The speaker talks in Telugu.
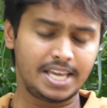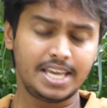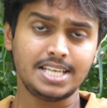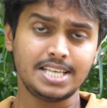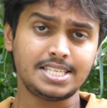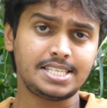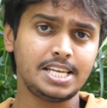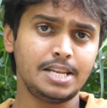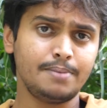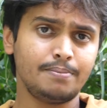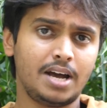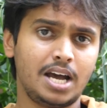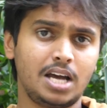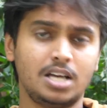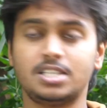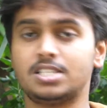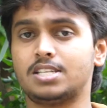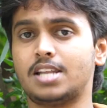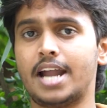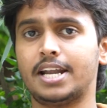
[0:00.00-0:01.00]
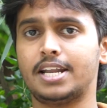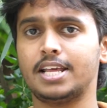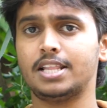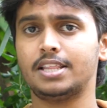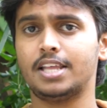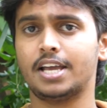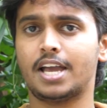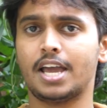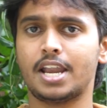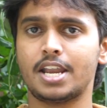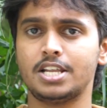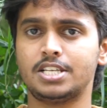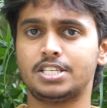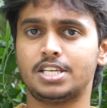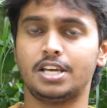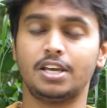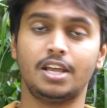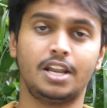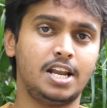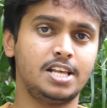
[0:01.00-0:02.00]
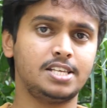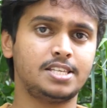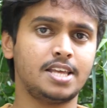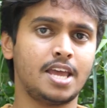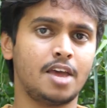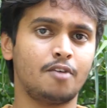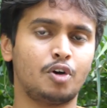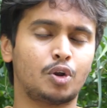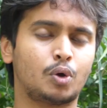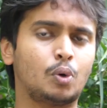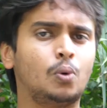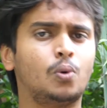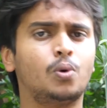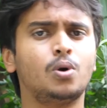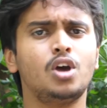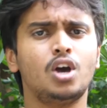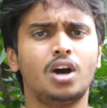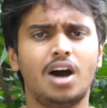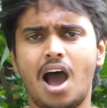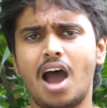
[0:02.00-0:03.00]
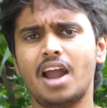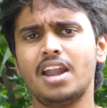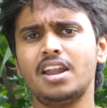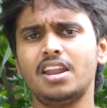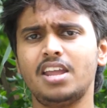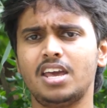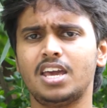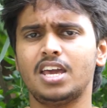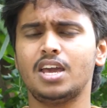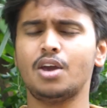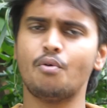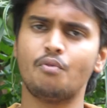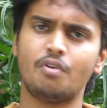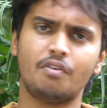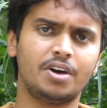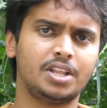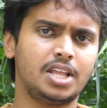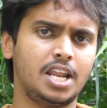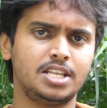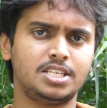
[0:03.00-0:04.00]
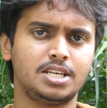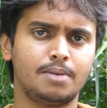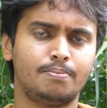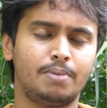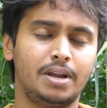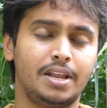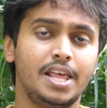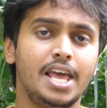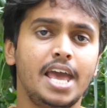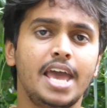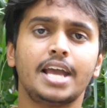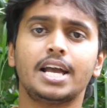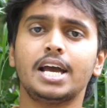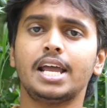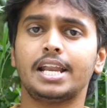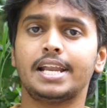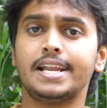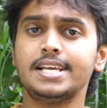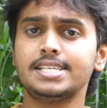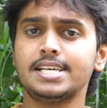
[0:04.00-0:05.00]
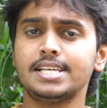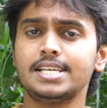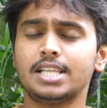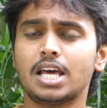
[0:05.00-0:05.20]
ఈ సినిమా స్టార్టింగ్ దగ్గర నుంచి రిలీజ్ అయ్యే వరకు అన్ని వివాదాలని చెప్పాలి ఇక రిలీజ్ అయిన